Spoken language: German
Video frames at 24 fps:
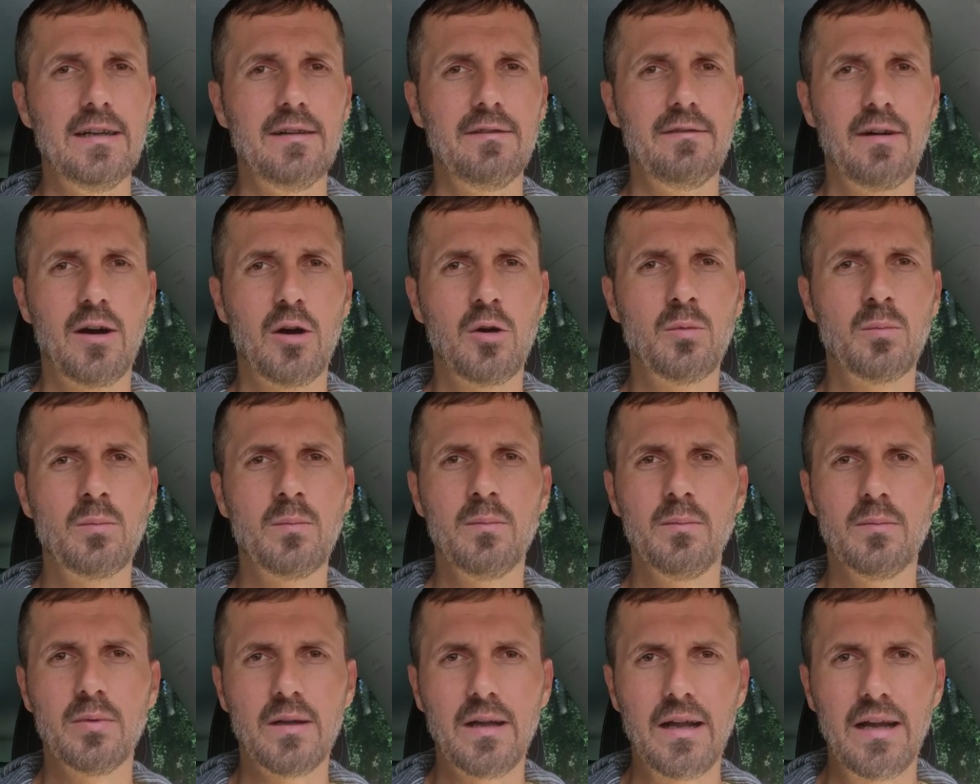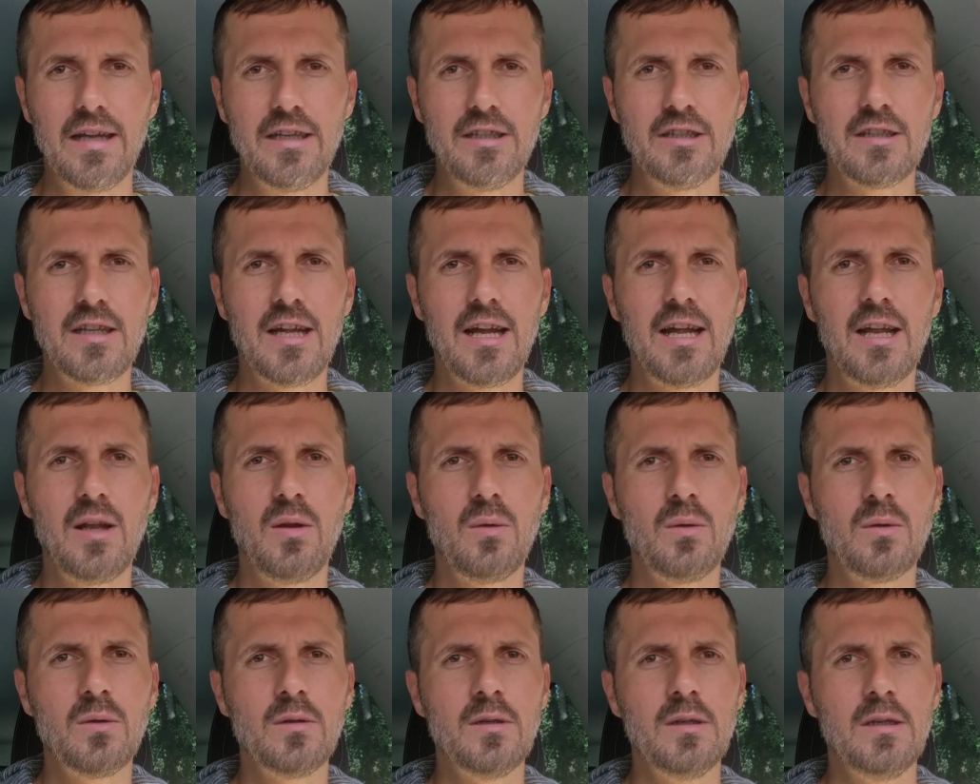warum
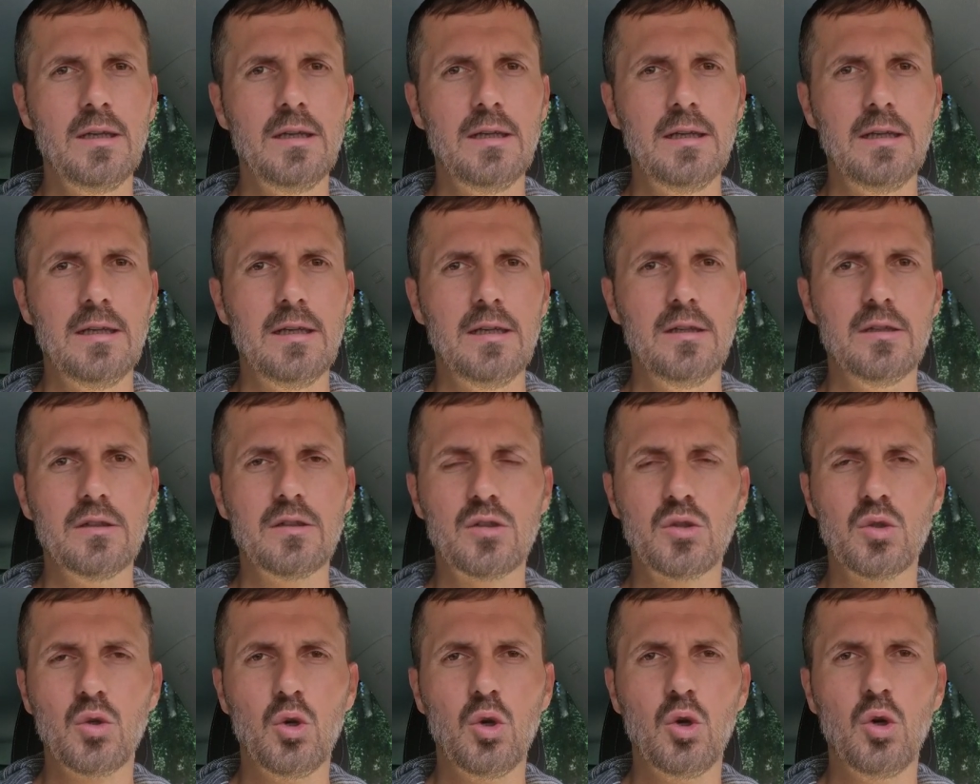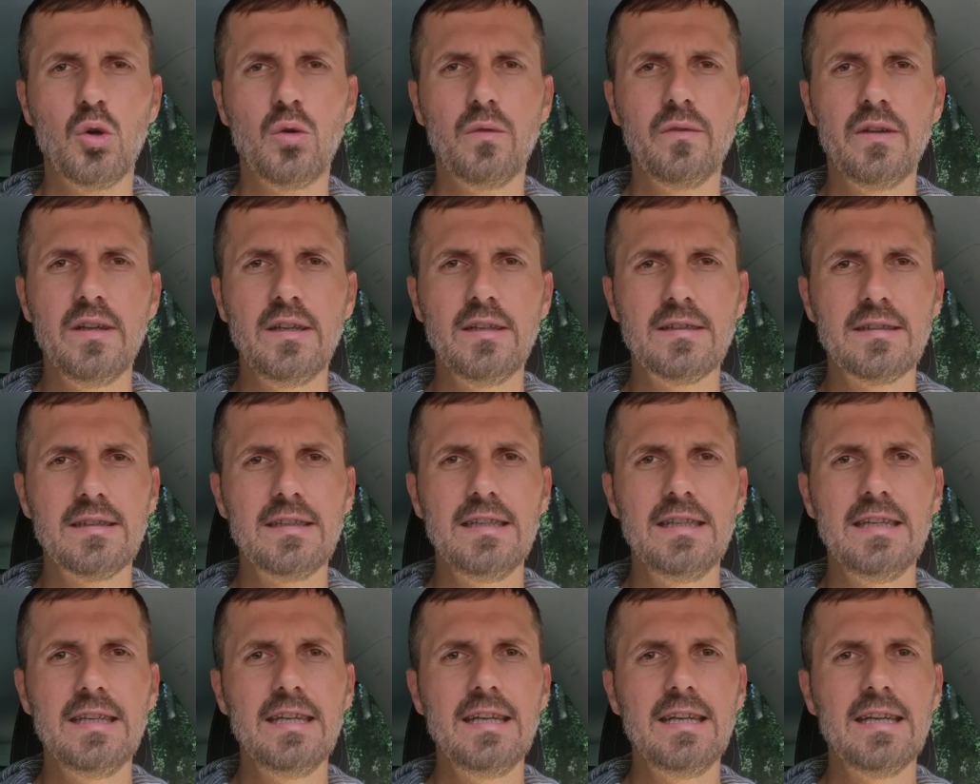Geistheilung, so wie
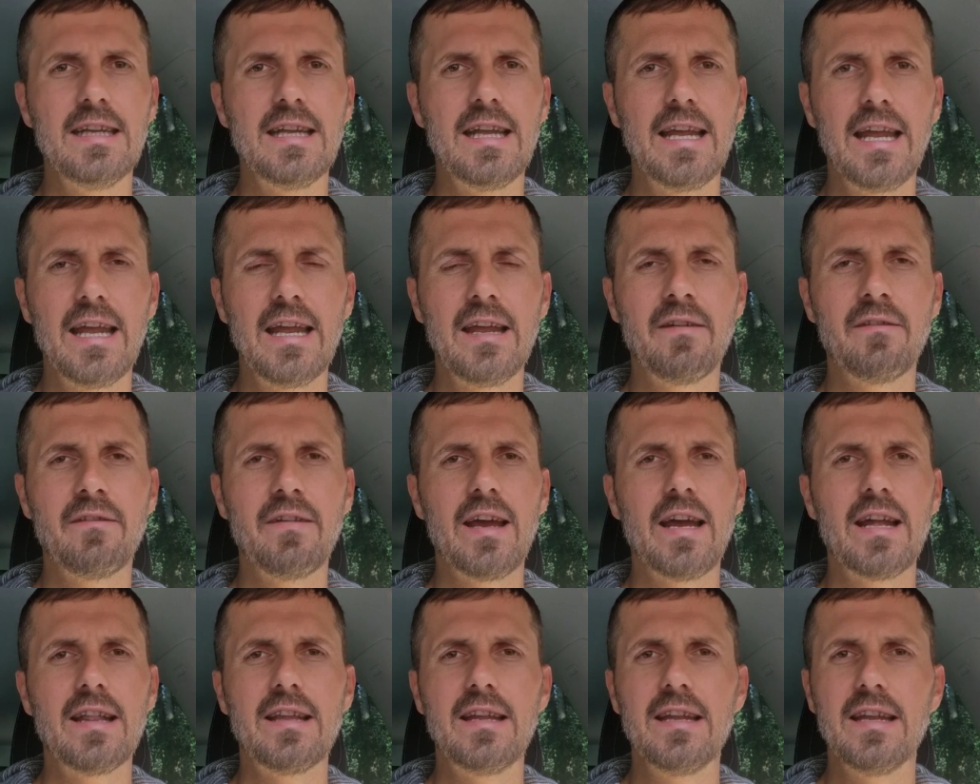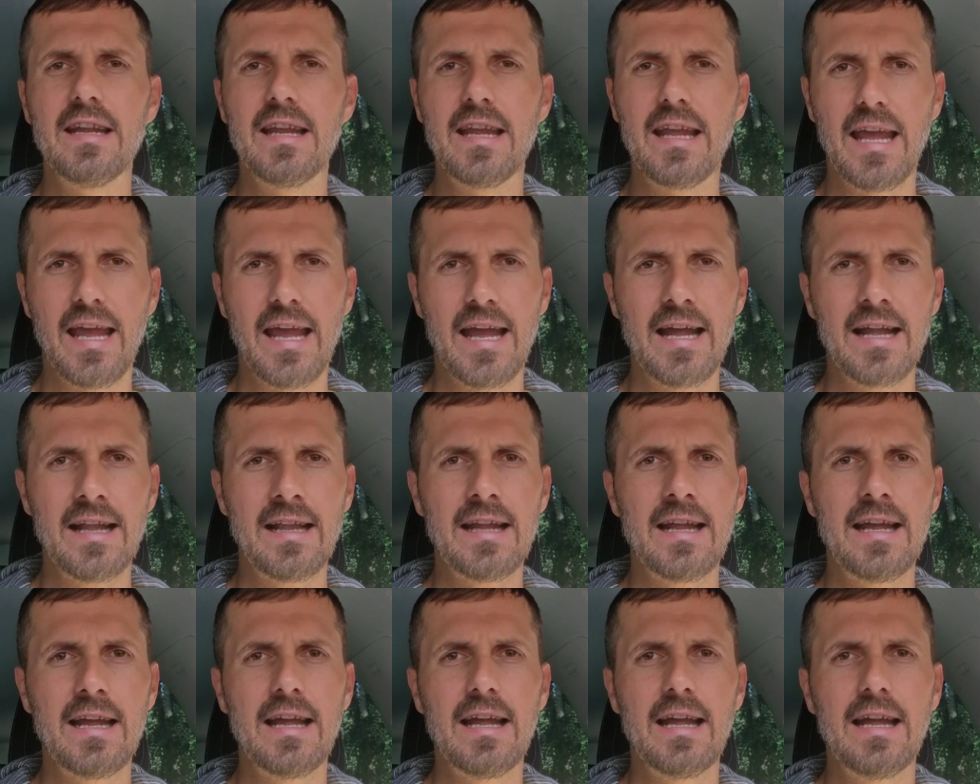sie gegenwärtig
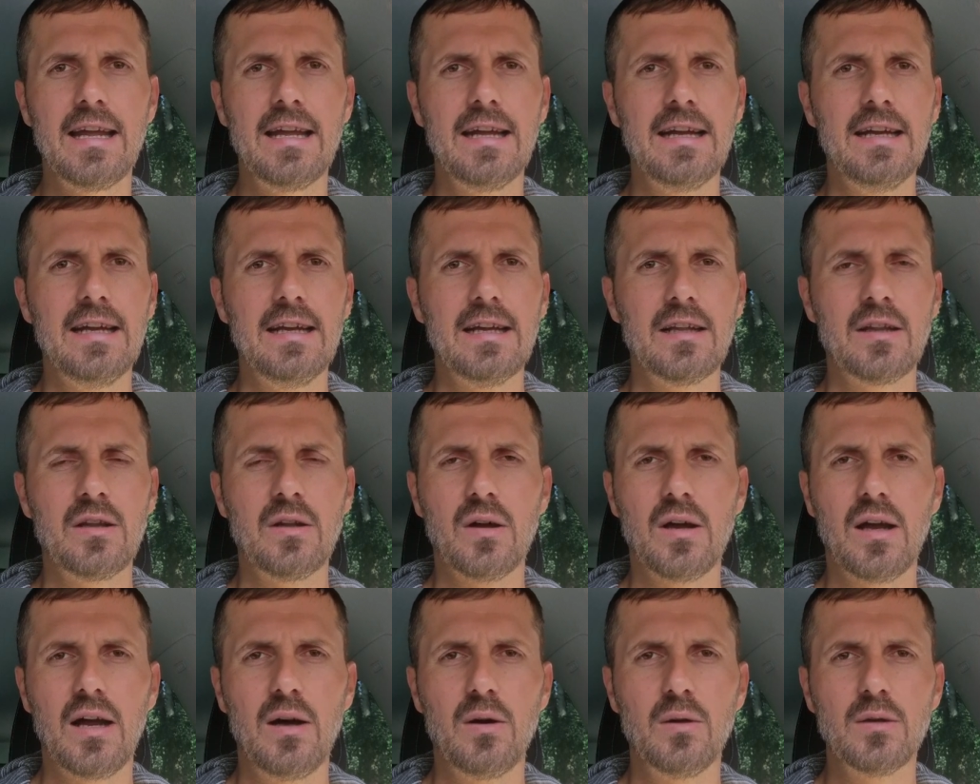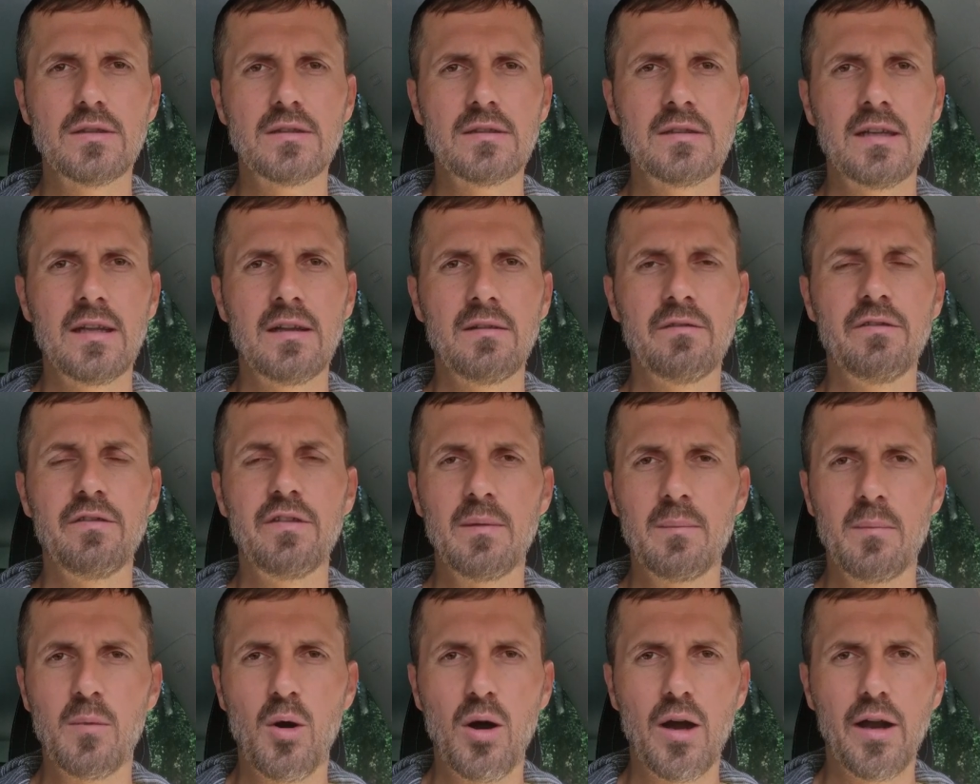gerne nach außen hin
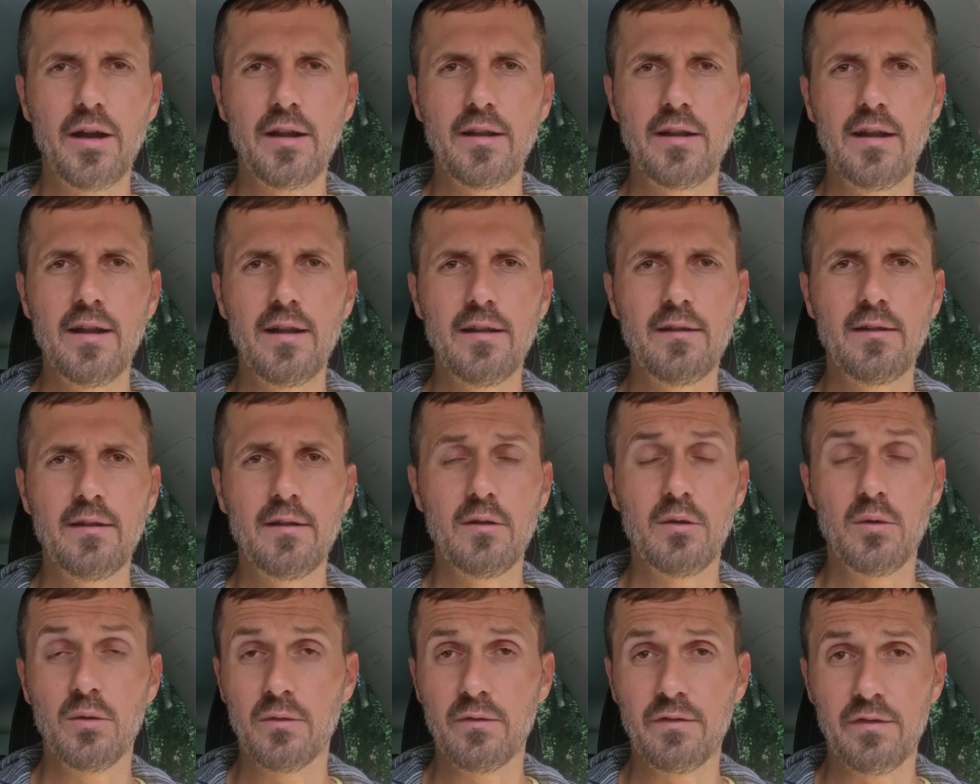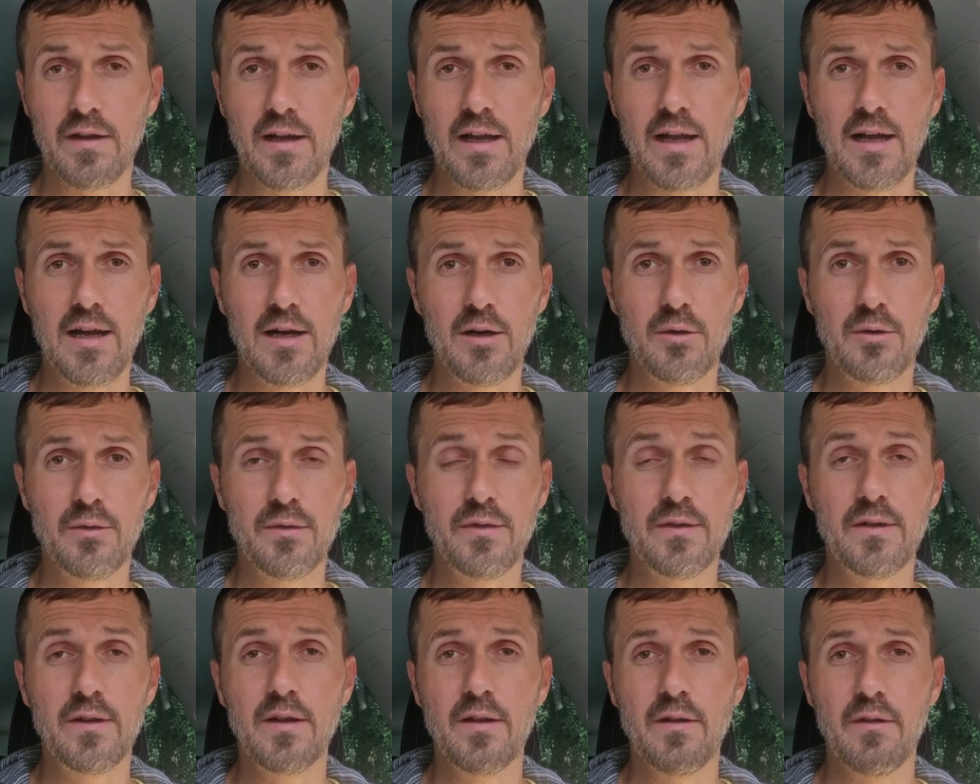vermarktet und
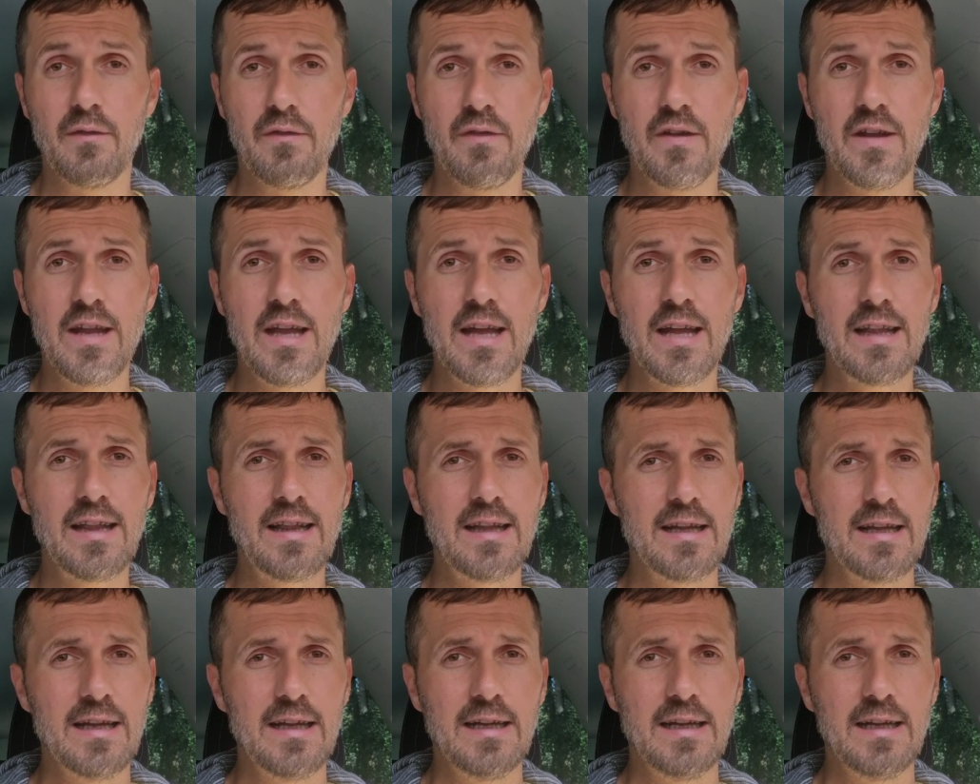verkauft wird,